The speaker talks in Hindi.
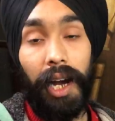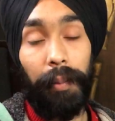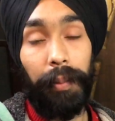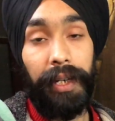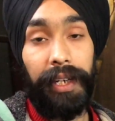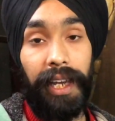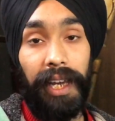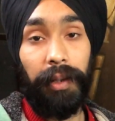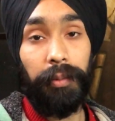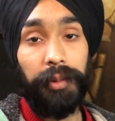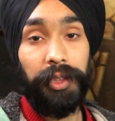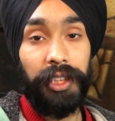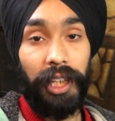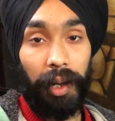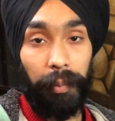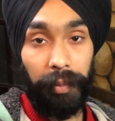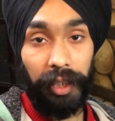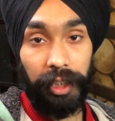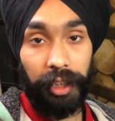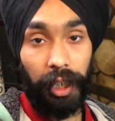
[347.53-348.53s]
अभी टाइम
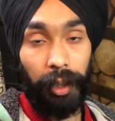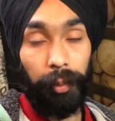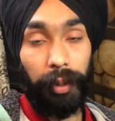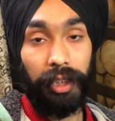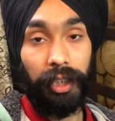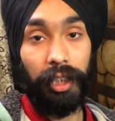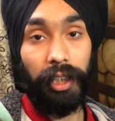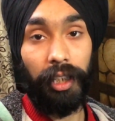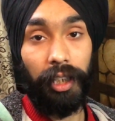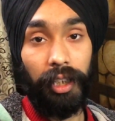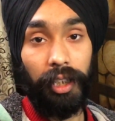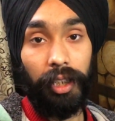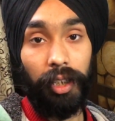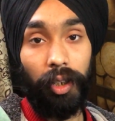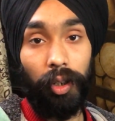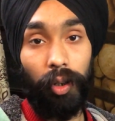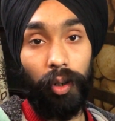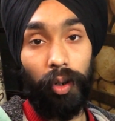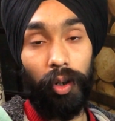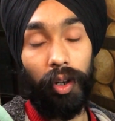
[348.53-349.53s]
शाम के छः बज गए थे
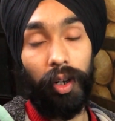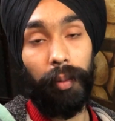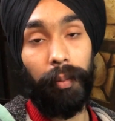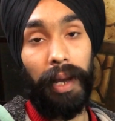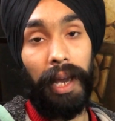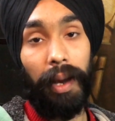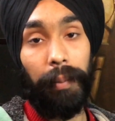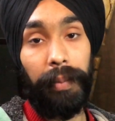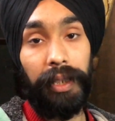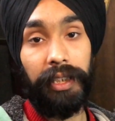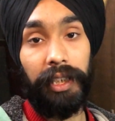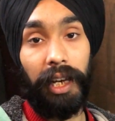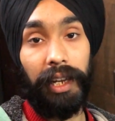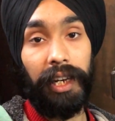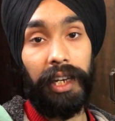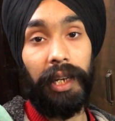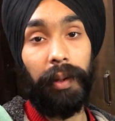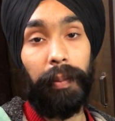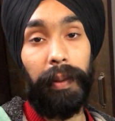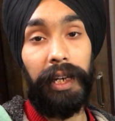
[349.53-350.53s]
और मैं अभी जा
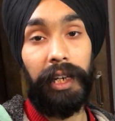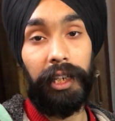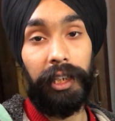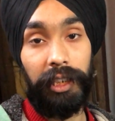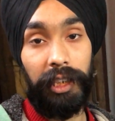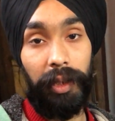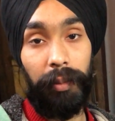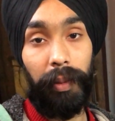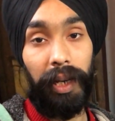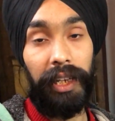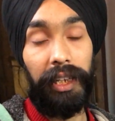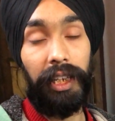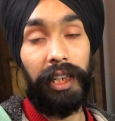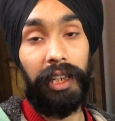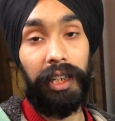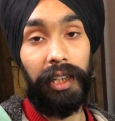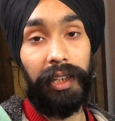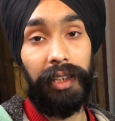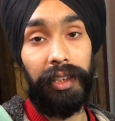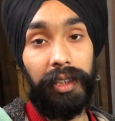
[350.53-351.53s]
रहा था अपने कजन भाई के
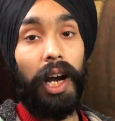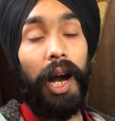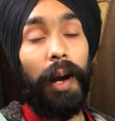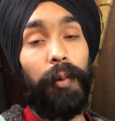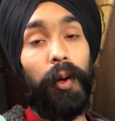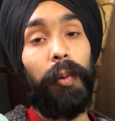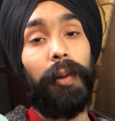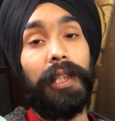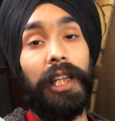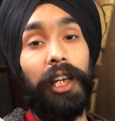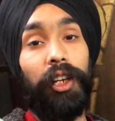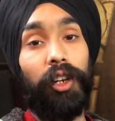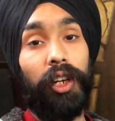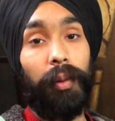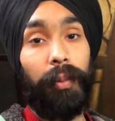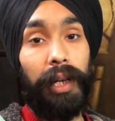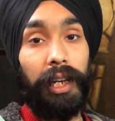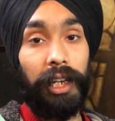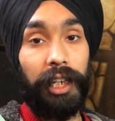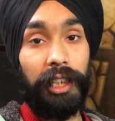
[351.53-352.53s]
घर आपको पता ही
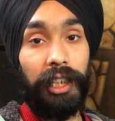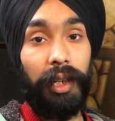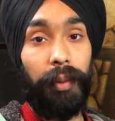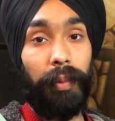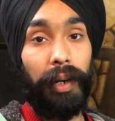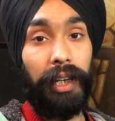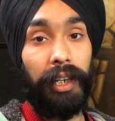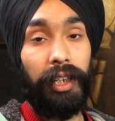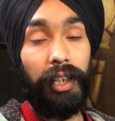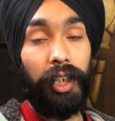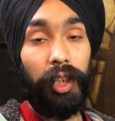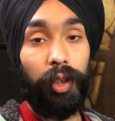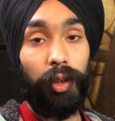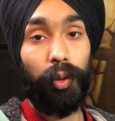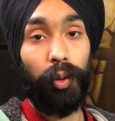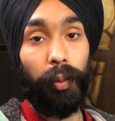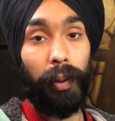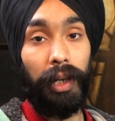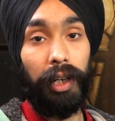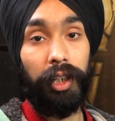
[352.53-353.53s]
होगा मेरे कजन भाई
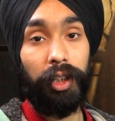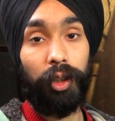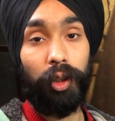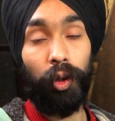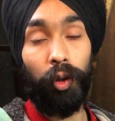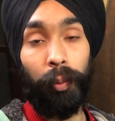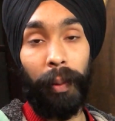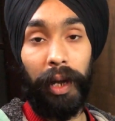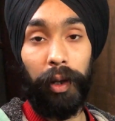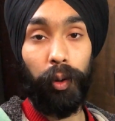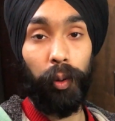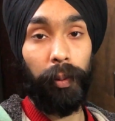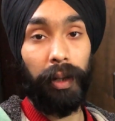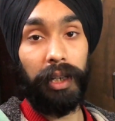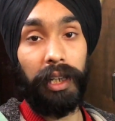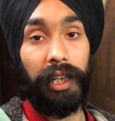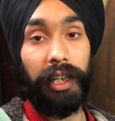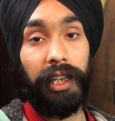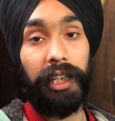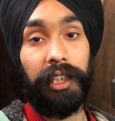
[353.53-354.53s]
रूबल तो मैं रूबल
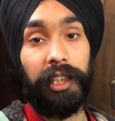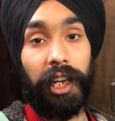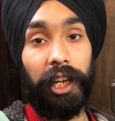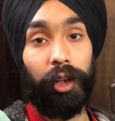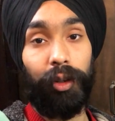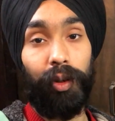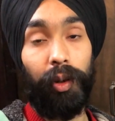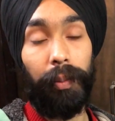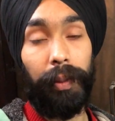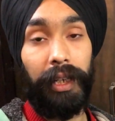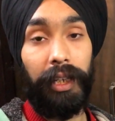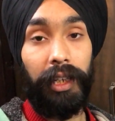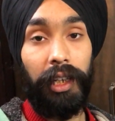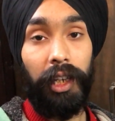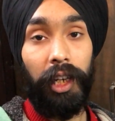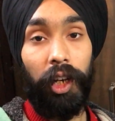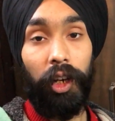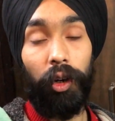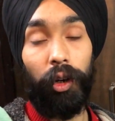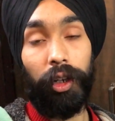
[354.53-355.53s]
के घर जा रहा हूँ अभी
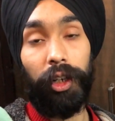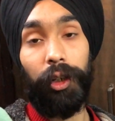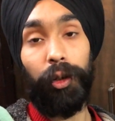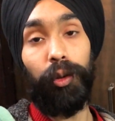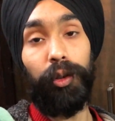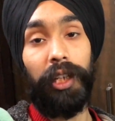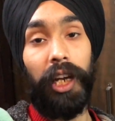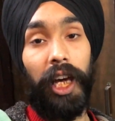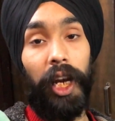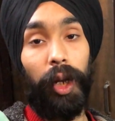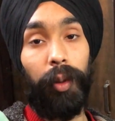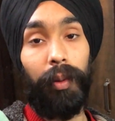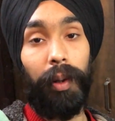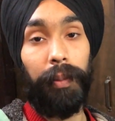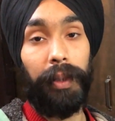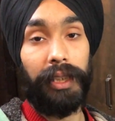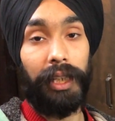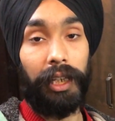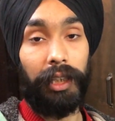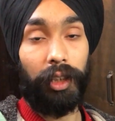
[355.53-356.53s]
और क्यों जा रहा हूँ मैं
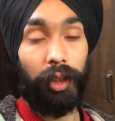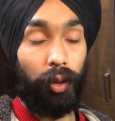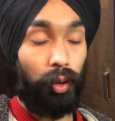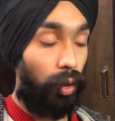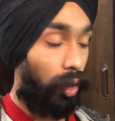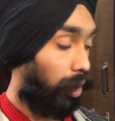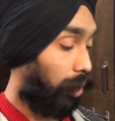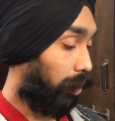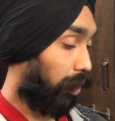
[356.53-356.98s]
बताता हूँ